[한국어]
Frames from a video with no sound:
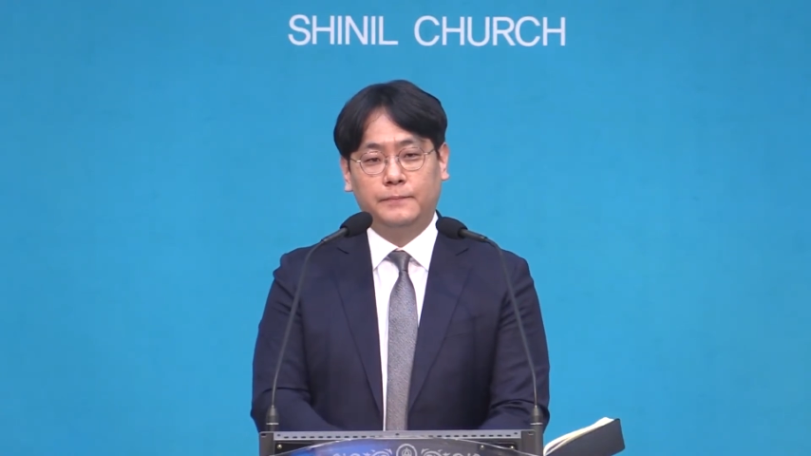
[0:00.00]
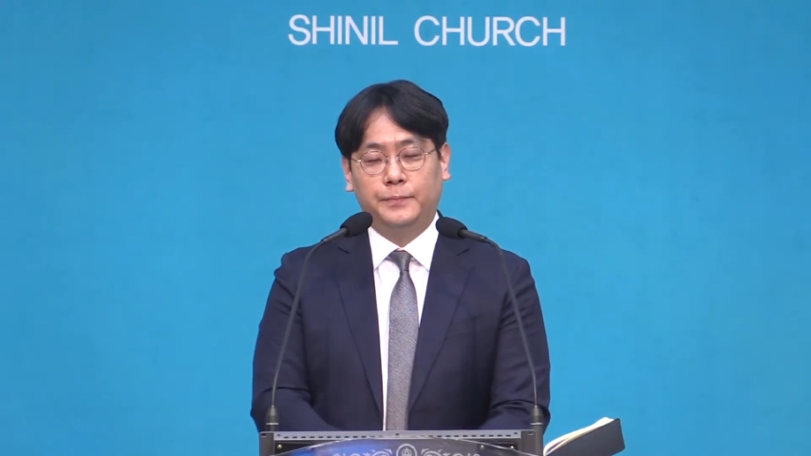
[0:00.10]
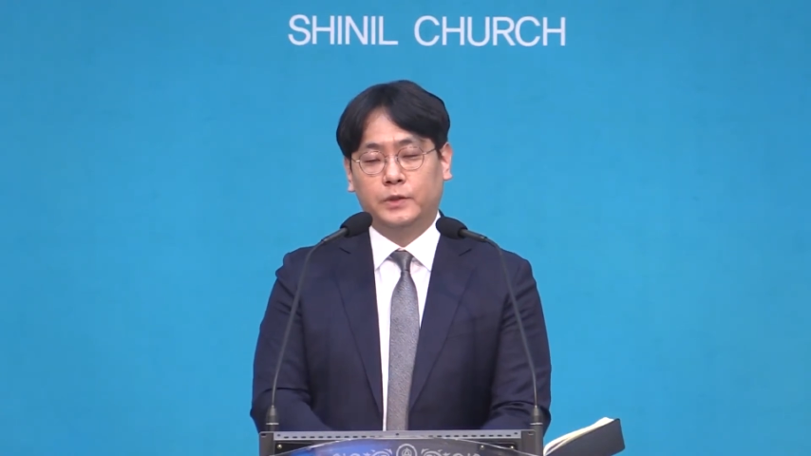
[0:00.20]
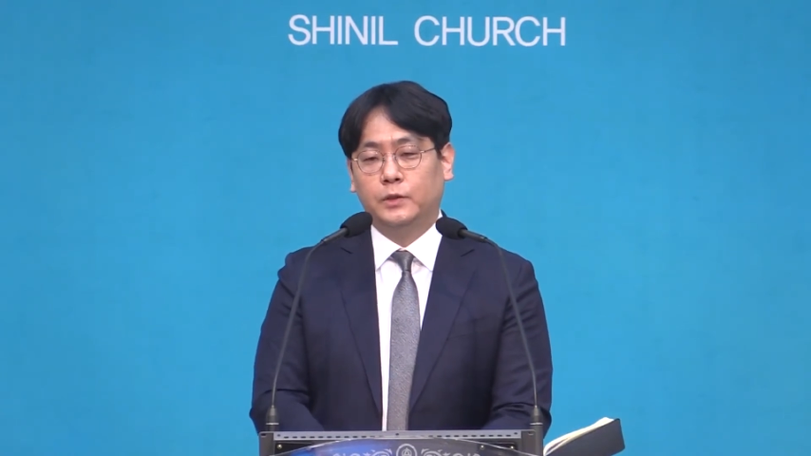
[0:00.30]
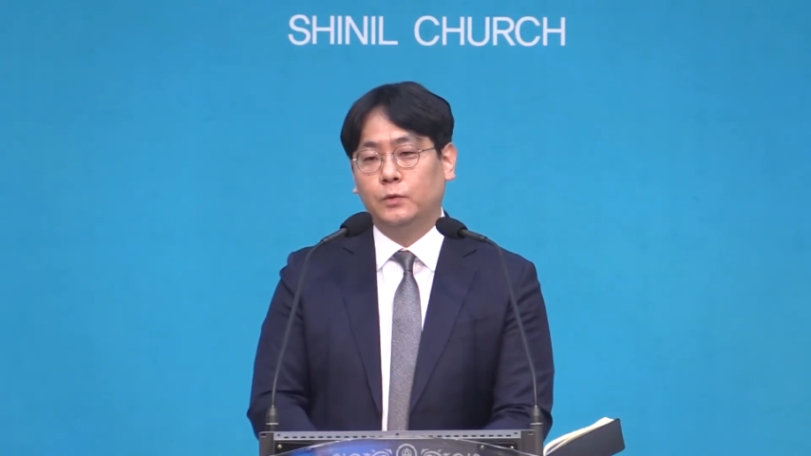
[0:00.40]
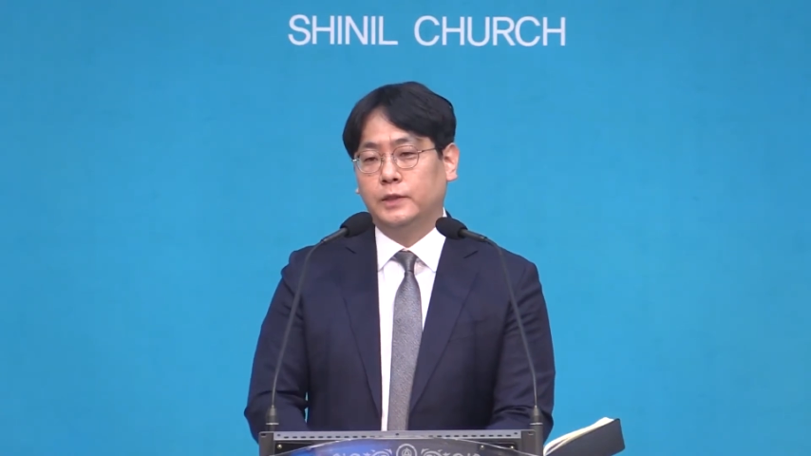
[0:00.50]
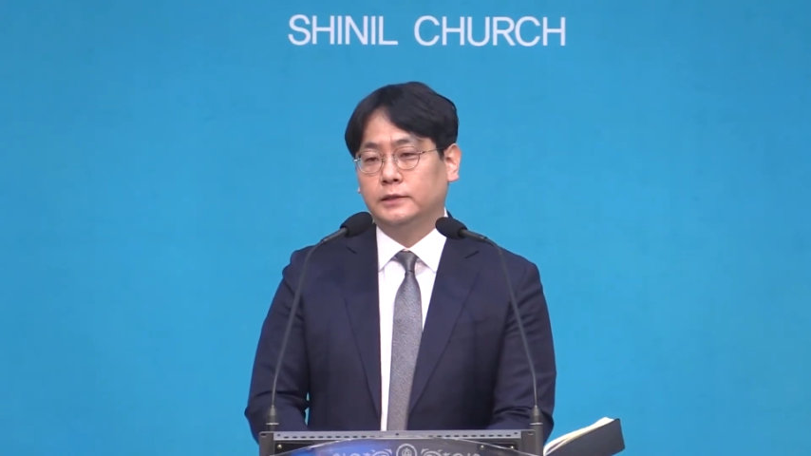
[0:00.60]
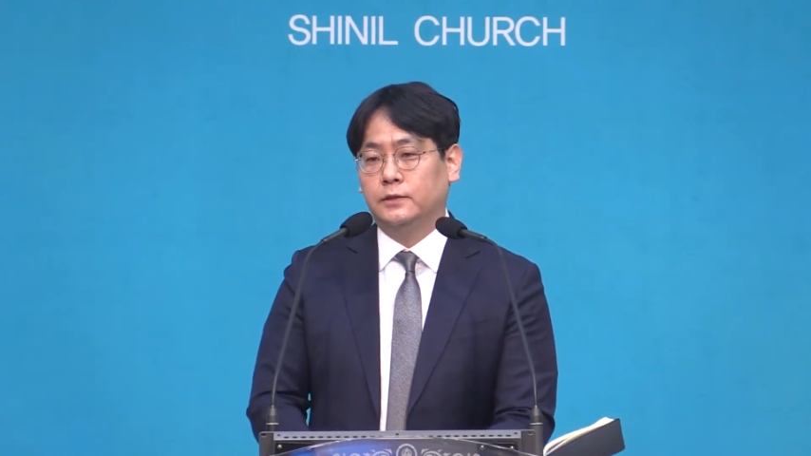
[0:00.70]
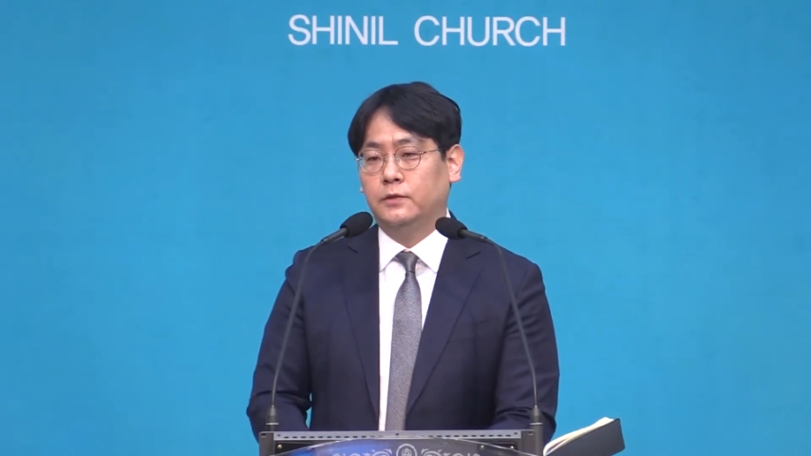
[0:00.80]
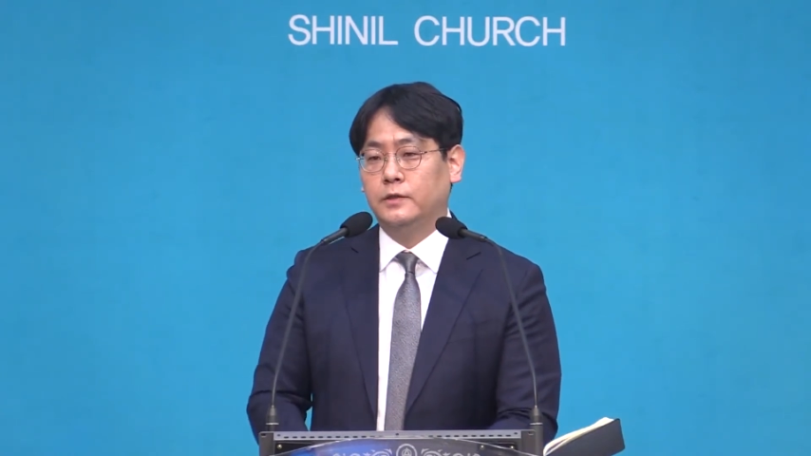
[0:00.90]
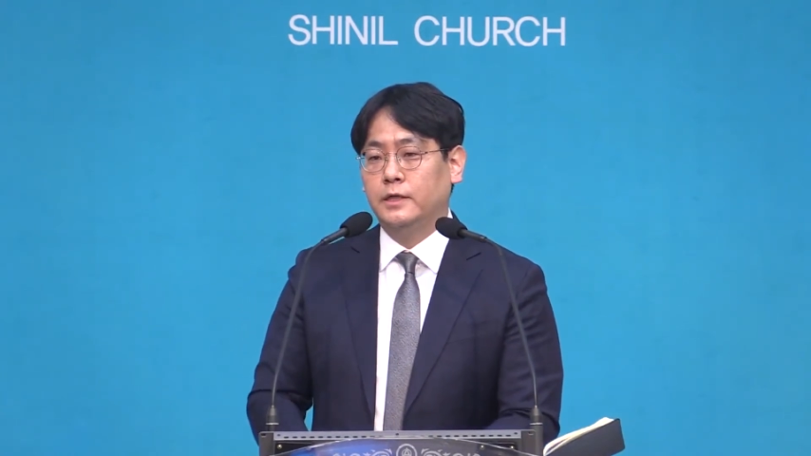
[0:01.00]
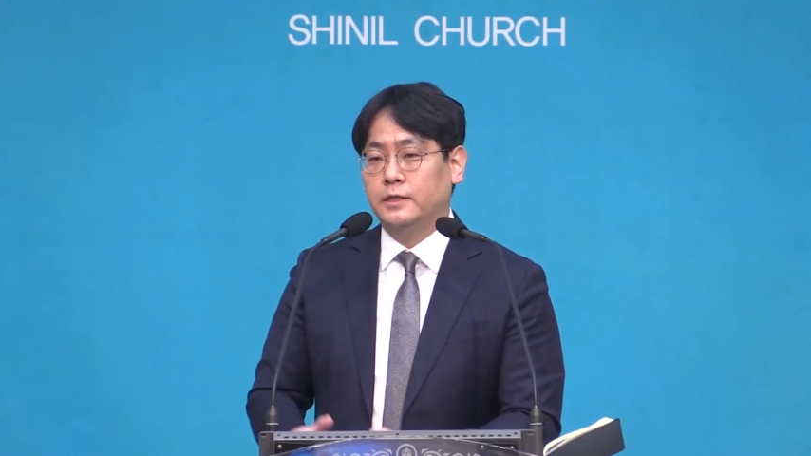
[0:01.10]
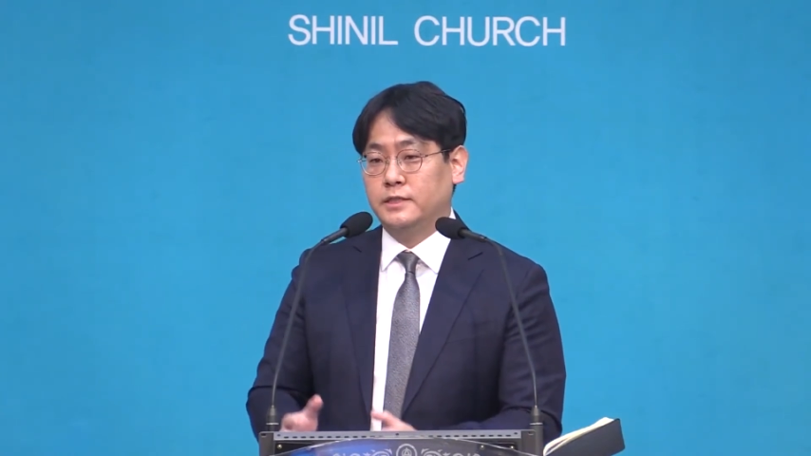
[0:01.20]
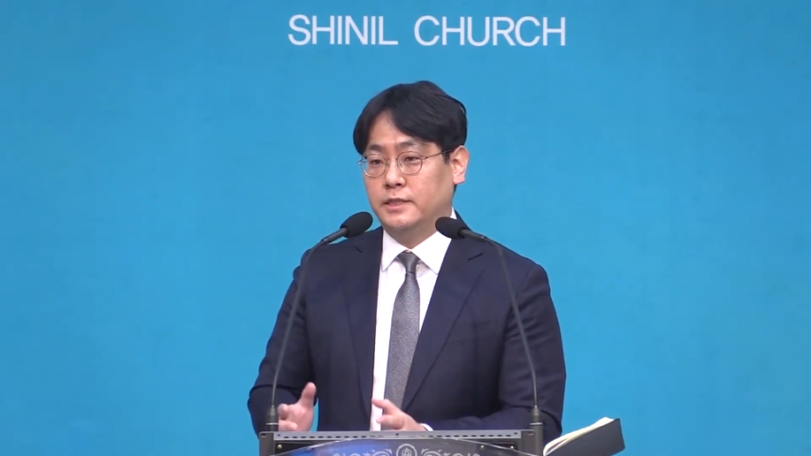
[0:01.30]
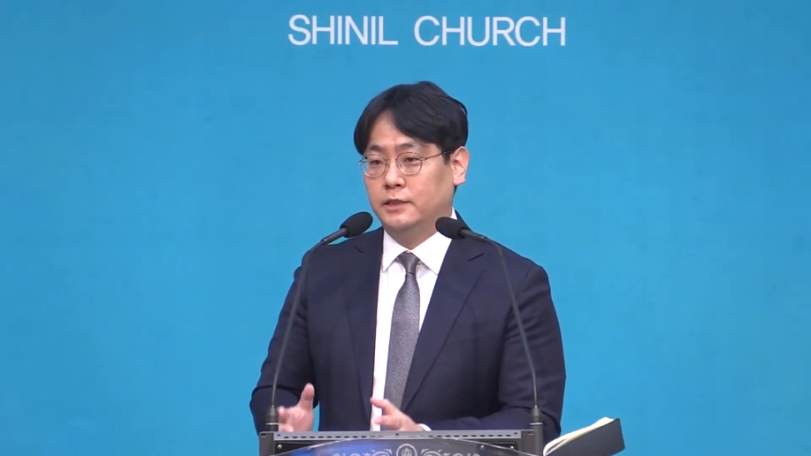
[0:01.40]
그리고 나서
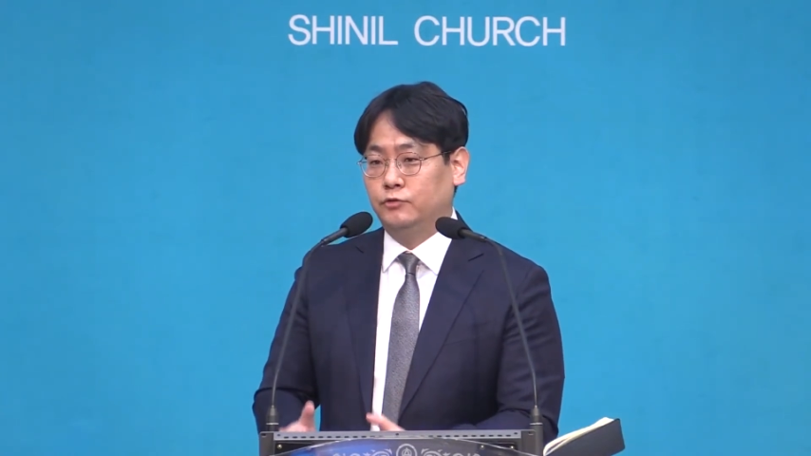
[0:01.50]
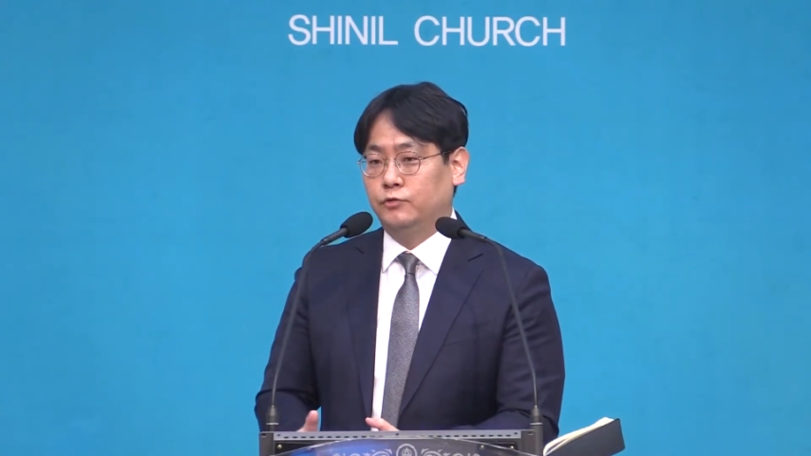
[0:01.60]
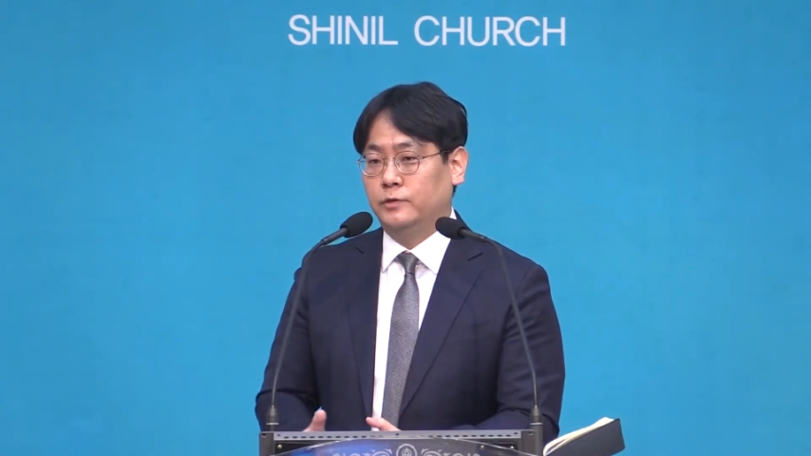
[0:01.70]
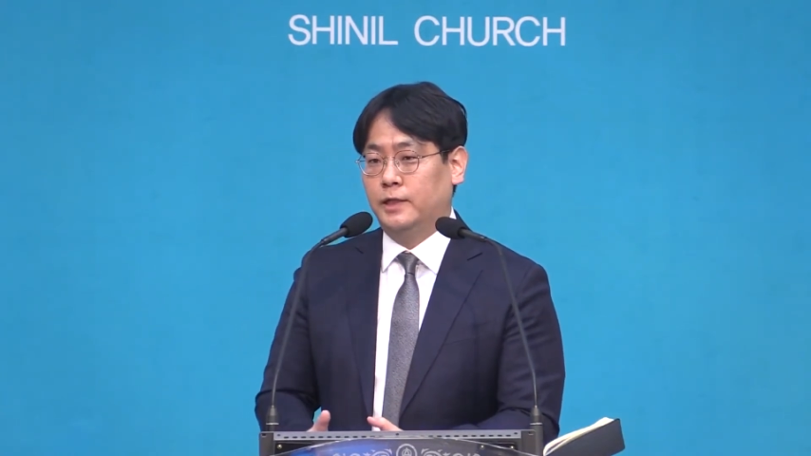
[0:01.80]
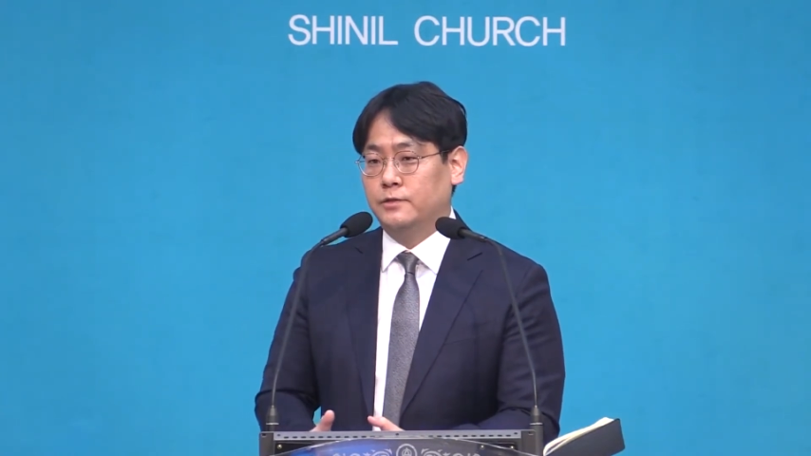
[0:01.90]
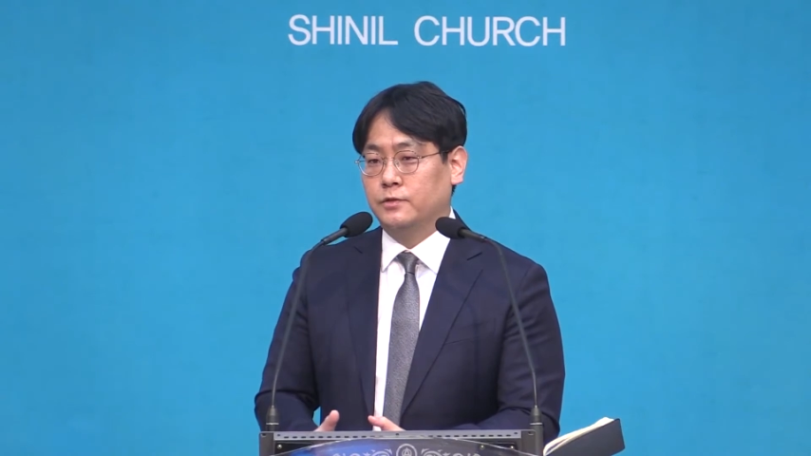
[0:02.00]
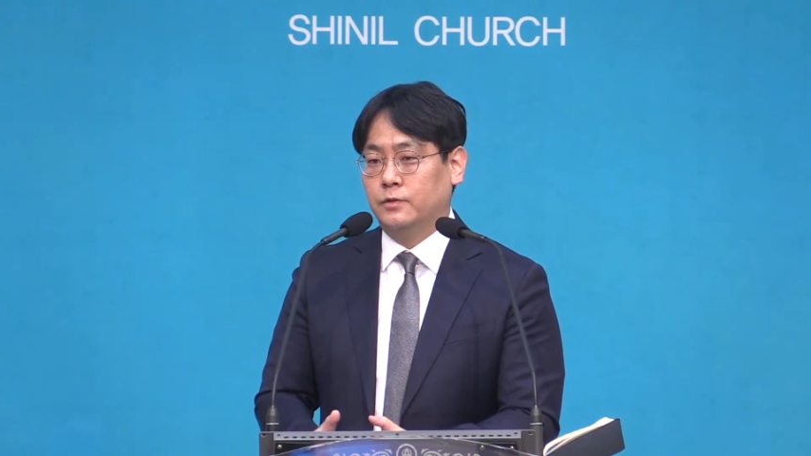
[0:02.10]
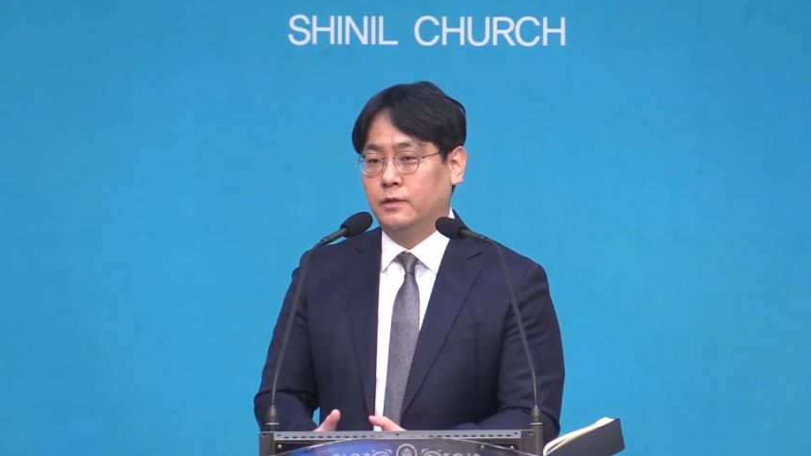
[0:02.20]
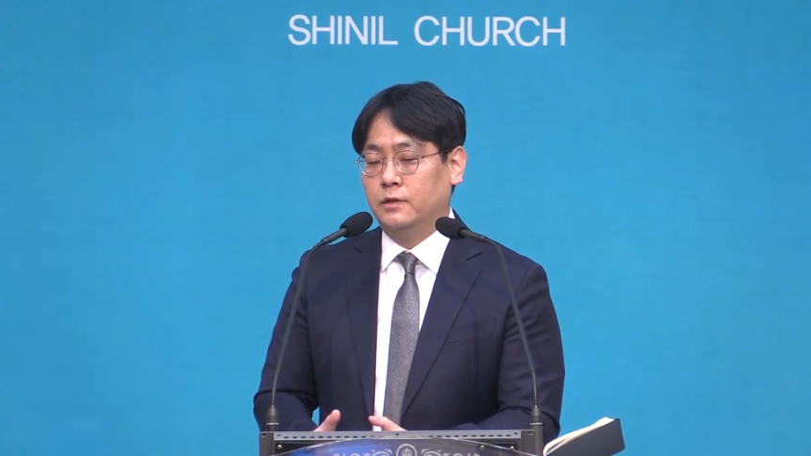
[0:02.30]
질투를 하죠.